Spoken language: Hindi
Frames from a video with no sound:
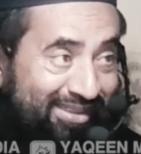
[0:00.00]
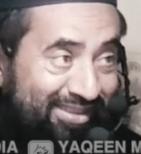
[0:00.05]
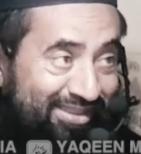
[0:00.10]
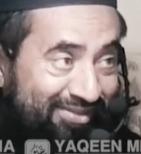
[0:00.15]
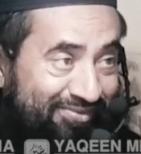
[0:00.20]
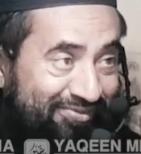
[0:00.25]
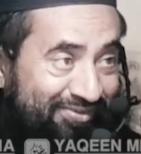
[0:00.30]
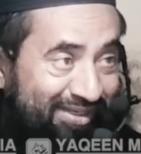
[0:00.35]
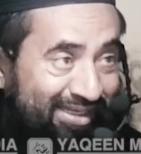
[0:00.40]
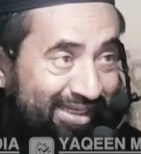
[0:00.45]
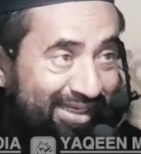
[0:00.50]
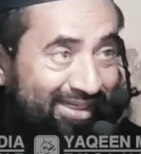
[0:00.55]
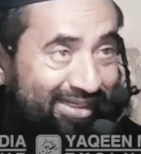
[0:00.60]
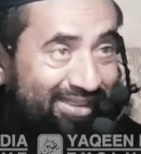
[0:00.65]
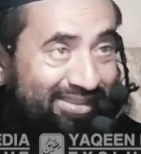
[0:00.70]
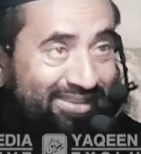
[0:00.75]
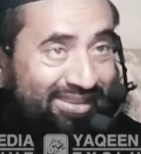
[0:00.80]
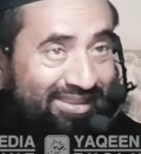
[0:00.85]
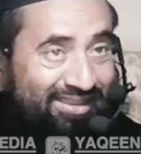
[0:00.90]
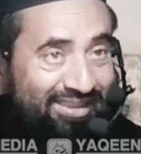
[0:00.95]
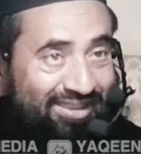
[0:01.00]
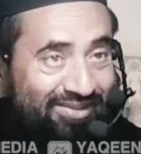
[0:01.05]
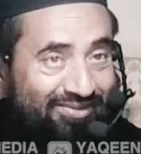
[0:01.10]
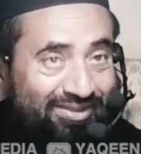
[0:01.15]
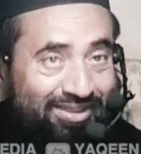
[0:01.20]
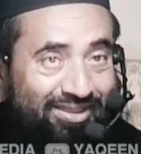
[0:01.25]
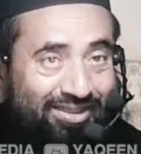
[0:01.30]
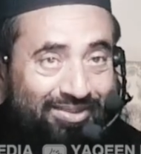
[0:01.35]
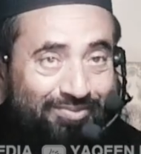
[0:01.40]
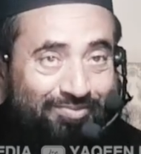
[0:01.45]
की तरफ हलाकत की
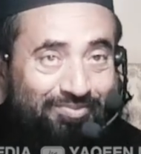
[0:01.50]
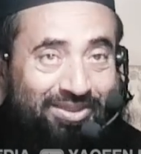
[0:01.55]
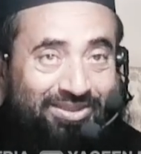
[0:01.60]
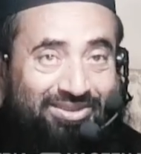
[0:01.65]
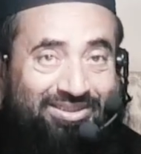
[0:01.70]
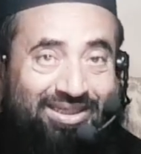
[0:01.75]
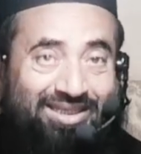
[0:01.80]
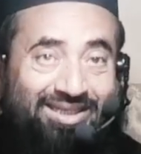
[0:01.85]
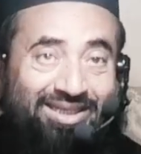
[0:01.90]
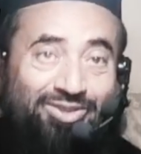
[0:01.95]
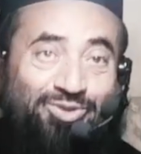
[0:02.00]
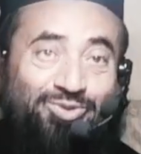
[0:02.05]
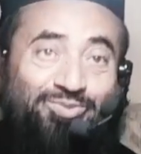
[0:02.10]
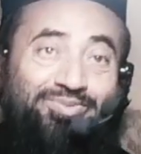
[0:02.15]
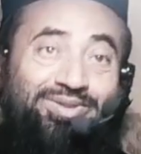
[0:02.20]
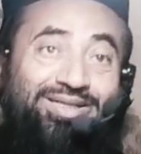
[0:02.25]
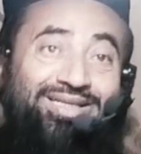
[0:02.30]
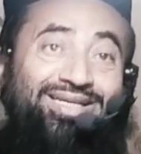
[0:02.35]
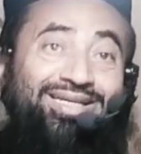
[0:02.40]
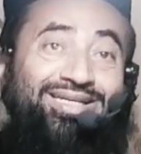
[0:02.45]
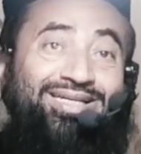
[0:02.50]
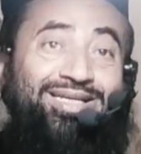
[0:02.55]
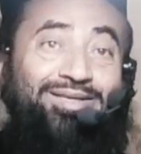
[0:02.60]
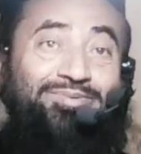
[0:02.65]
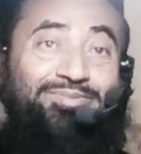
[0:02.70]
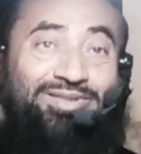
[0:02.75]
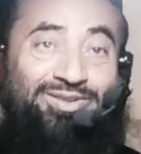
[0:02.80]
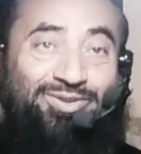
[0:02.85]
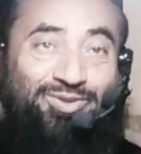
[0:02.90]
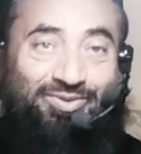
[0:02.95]
तरफ माशाल्लाह तुम बड़े
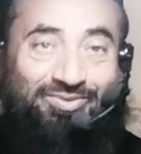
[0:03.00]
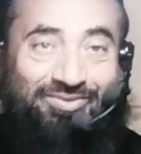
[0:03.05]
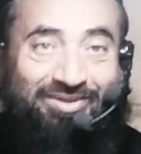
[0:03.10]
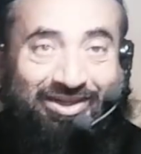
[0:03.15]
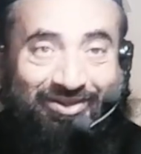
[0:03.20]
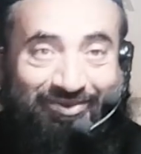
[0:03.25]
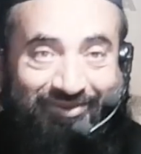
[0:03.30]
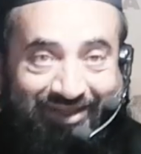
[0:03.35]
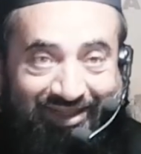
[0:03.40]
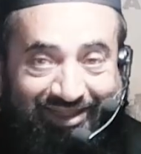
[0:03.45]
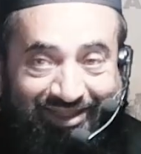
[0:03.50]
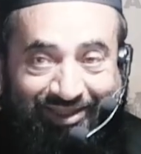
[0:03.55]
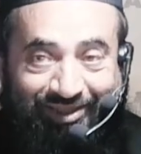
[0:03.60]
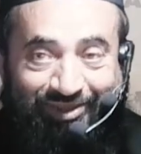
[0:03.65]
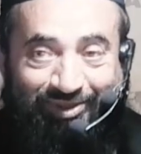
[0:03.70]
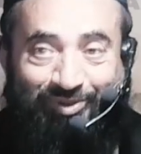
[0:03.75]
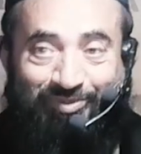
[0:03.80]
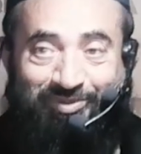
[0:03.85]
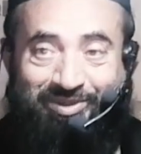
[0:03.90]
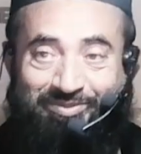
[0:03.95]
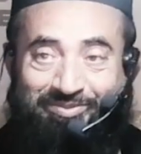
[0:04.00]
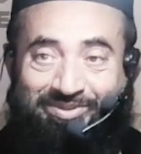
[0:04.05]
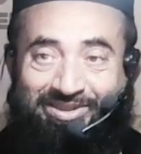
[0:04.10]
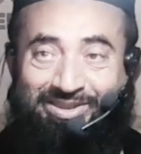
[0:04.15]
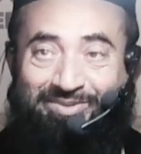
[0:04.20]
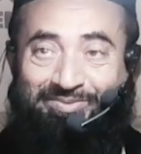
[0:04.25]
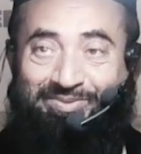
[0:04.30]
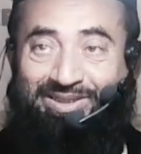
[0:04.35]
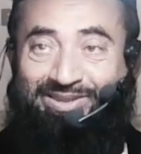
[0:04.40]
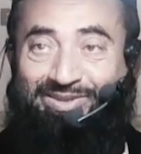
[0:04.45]
अक्लमंद हो वाह वाह तुमने
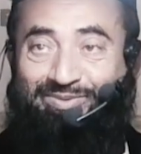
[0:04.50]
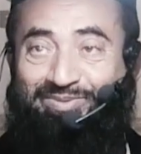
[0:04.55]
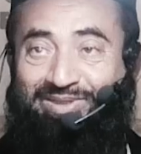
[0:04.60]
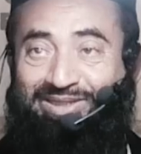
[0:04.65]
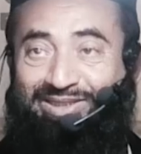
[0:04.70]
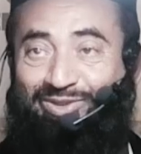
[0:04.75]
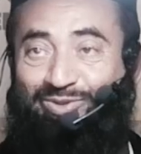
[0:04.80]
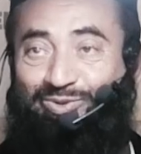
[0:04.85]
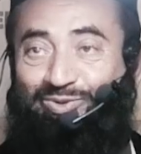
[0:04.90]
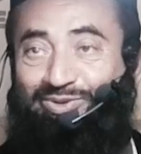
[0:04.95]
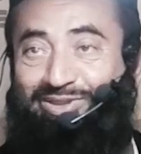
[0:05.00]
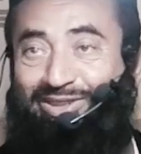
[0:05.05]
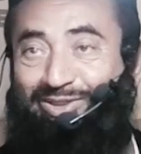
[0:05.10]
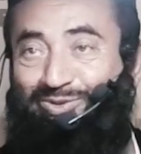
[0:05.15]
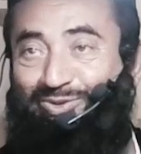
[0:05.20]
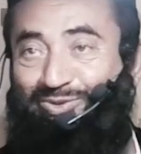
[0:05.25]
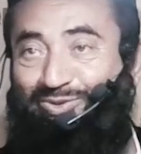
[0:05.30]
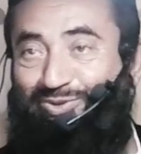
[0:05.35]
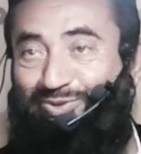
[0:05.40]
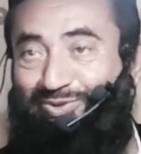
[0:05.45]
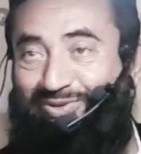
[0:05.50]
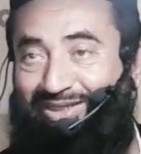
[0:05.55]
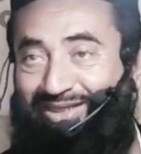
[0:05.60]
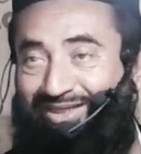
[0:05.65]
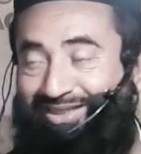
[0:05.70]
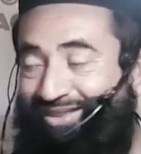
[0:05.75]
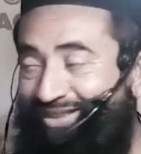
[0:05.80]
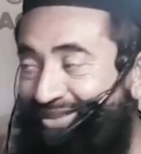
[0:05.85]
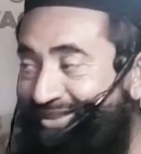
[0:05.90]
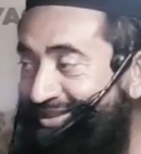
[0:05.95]
मेरी बात मानी खुदा को छोड़ा
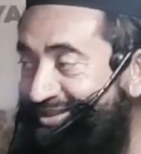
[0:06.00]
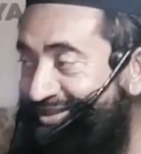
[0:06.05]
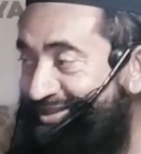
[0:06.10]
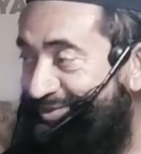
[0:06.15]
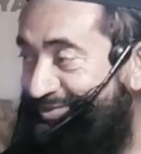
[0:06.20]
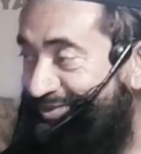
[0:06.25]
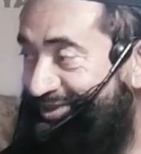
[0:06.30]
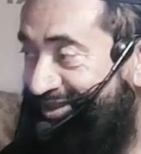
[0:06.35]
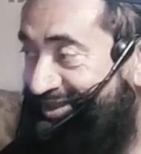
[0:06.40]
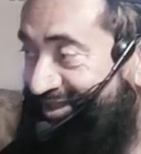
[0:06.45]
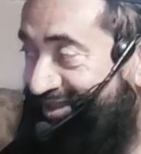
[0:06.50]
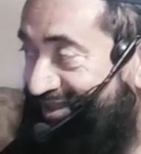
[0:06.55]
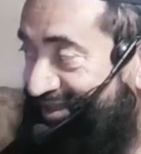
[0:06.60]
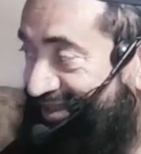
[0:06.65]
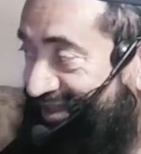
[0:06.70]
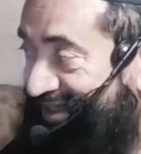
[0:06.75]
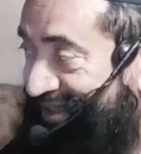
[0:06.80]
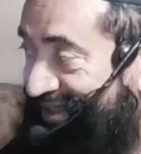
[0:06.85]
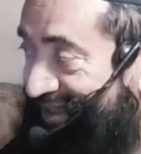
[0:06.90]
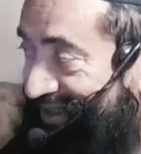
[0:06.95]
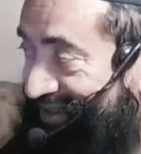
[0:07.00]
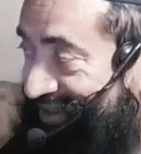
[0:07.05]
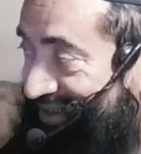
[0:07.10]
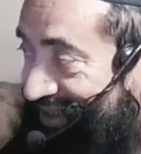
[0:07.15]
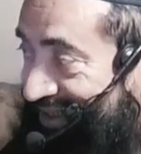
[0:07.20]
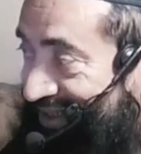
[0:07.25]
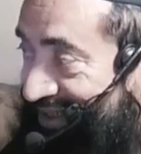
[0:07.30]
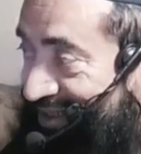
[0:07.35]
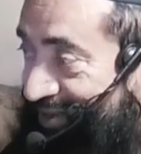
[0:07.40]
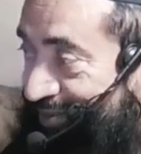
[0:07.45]
समझे अल्लाह
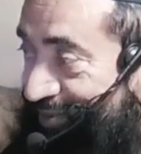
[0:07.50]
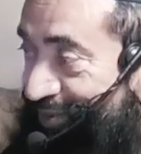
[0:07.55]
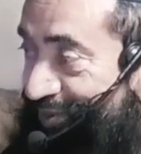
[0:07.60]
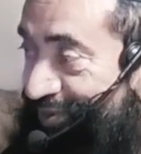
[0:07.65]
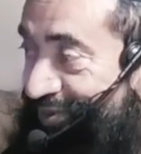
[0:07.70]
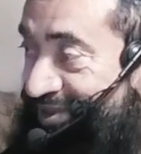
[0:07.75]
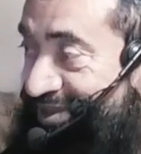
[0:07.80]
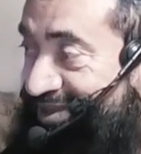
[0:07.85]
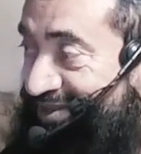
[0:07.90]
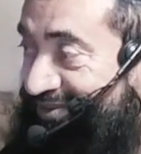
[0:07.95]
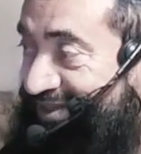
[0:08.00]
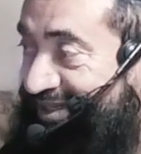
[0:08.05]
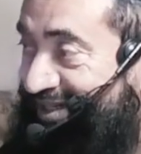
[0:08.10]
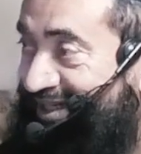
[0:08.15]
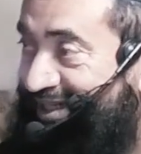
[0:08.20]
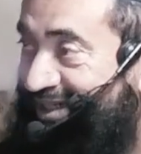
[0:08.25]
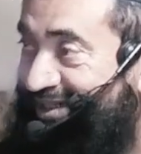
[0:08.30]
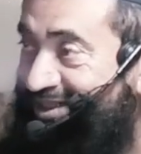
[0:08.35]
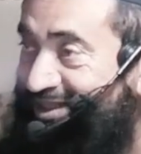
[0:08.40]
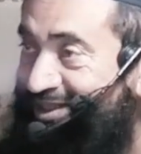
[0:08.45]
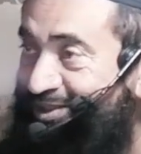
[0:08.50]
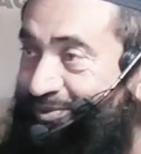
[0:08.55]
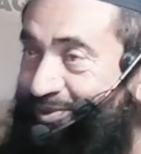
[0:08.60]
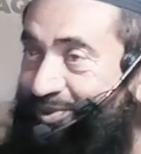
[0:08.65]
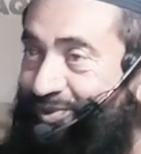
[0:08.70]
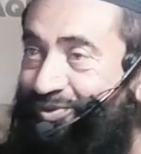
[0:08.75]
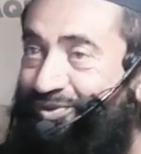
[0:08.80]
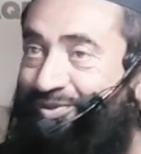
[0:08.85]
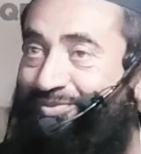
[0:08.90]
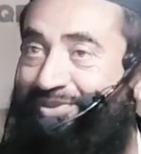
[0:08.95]
ताला नबियों को सवा लाख
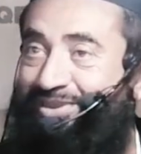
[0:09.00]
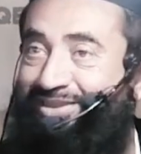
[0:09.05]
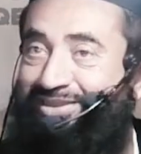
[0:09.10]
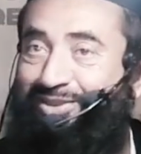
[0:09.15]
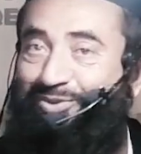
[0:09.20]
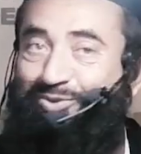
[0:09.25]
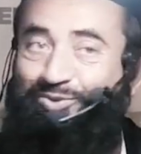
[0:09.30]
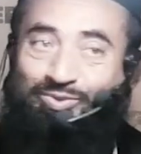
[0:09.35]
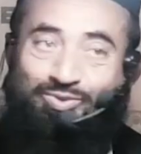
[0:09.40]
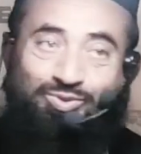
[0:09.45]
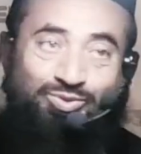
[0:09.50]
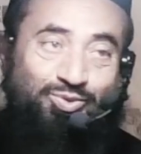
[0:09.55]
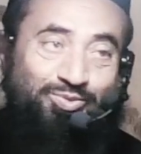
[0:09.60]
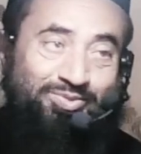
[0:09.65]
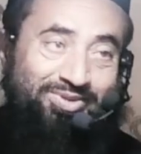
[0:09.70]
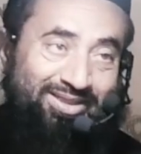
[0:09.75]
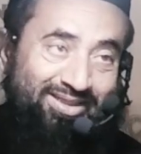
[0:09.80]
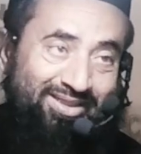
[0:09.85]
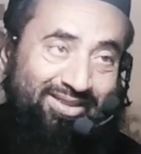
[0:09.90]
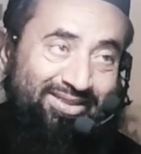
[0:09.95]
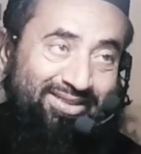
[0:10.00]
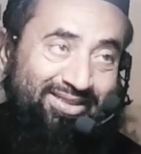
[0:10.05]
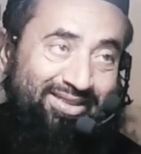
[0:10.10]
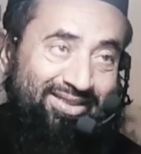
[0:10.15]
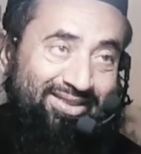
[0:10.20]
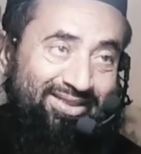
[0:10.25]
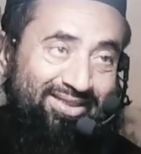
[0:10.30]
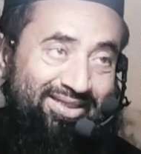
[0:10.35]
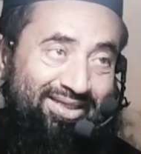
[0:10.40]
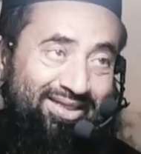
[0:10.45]
नबियों को भेजा उनको तुमने रद्द
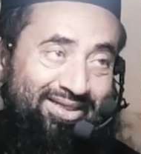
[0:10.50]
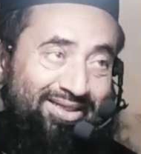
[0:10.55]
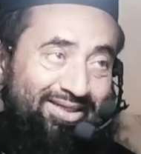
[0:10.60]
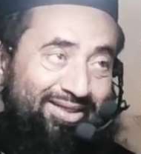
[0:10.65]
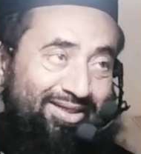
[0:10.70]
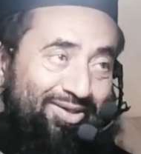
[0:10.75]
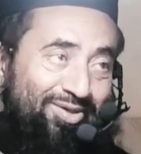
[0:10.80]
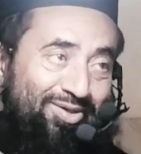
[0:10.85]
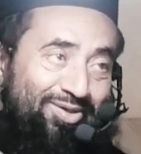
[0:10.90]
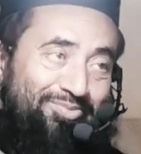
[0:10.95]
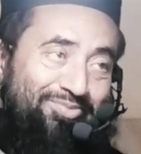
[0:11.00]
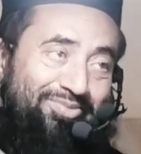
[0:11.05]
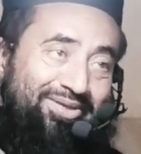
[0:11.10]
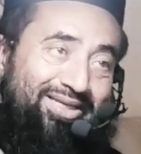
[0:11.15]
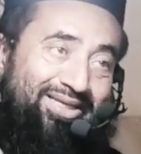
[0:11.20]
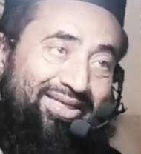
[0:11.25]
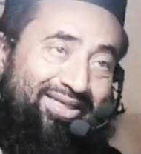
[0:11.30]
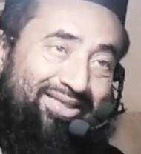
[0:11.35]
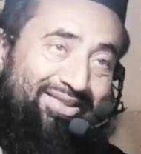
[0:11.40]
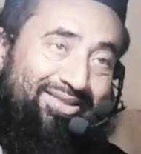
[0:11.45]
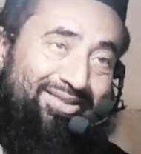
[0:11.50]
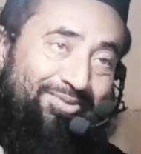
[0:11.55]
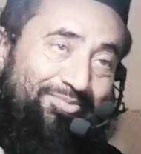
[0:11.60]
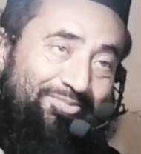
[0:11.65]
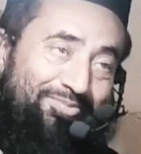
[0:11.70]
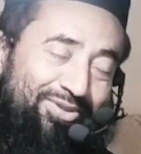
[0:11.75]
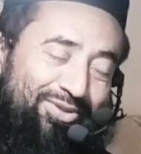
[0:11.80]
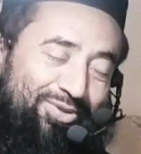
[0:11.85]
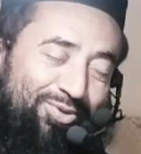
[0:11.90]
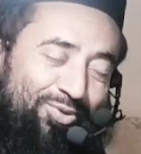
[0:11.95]
कर दिया और मेरे
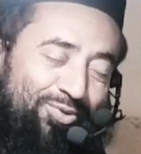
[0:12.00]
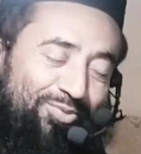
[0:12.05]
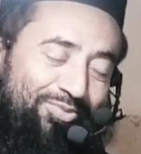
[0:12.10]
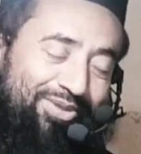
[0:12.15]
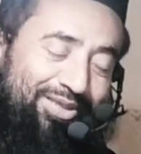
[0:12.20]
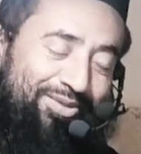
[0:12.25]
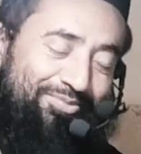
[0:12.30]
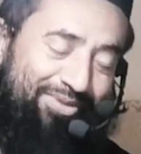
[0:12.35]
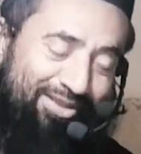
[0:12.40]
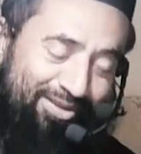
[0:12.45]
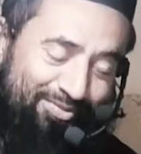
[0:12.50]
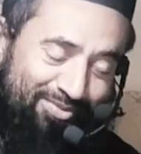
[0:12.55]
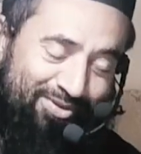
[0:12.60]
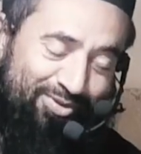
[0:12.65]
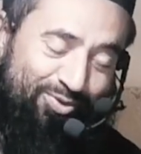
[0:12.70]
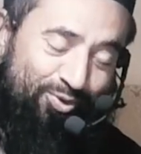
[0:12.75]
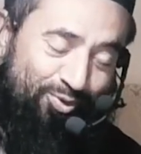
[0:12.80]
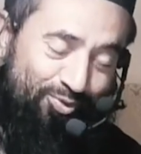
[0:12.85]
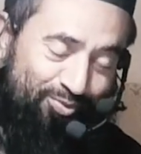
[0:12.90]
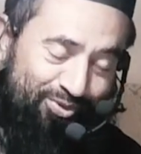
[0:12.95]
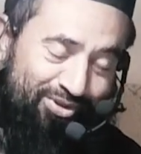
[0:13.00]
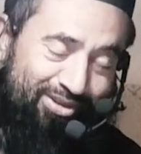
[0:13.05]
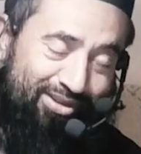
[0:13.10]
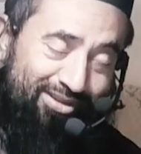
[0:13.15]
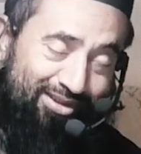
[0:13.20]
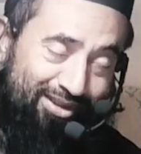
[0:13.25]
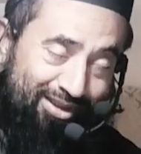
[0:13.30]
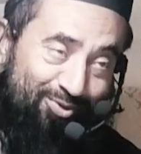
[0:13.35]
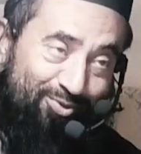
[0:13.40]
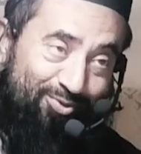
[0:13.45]
मजलूम की मैं मजलूम
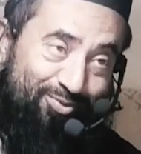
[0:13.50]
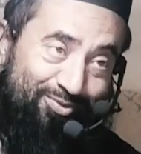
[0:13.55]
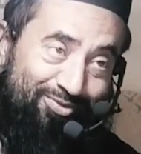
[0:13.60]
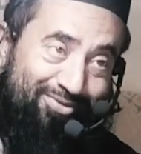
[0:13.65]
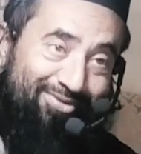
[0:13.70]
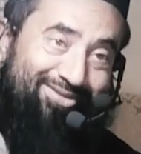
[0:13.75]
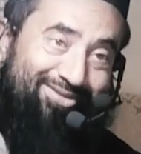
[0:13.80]
शैतान हूँ